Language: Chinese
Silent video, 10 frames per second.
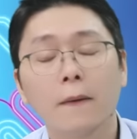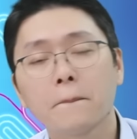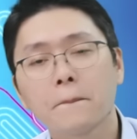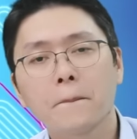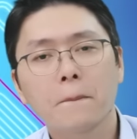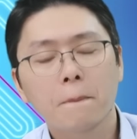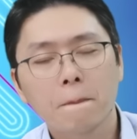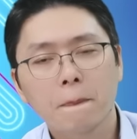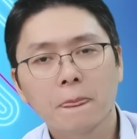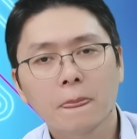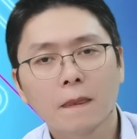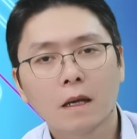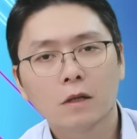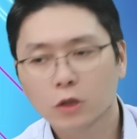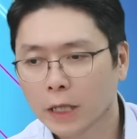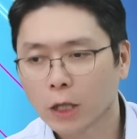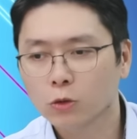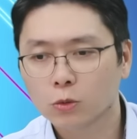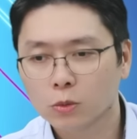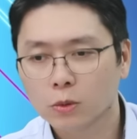是，所以台
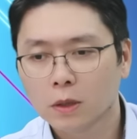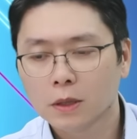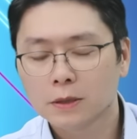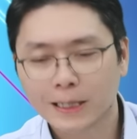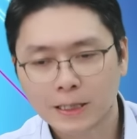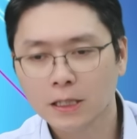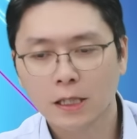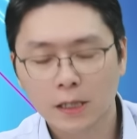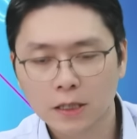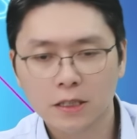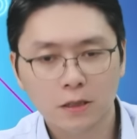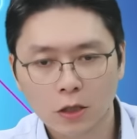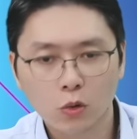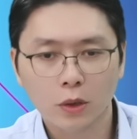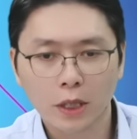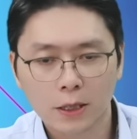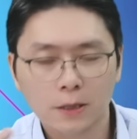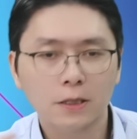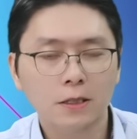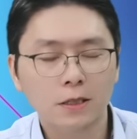股在今年年底之前过那个二
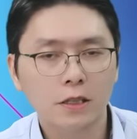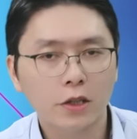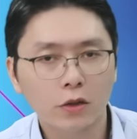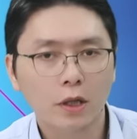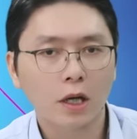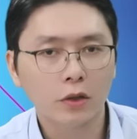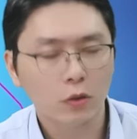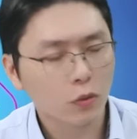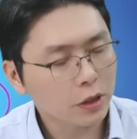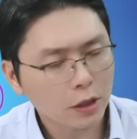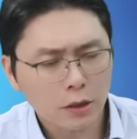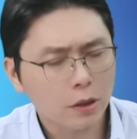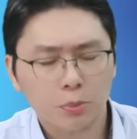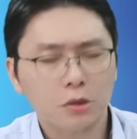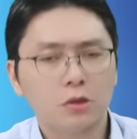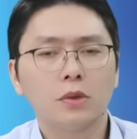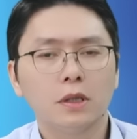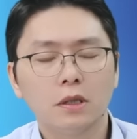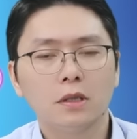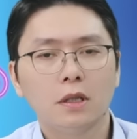四四一六的高点，我相信也不是问题。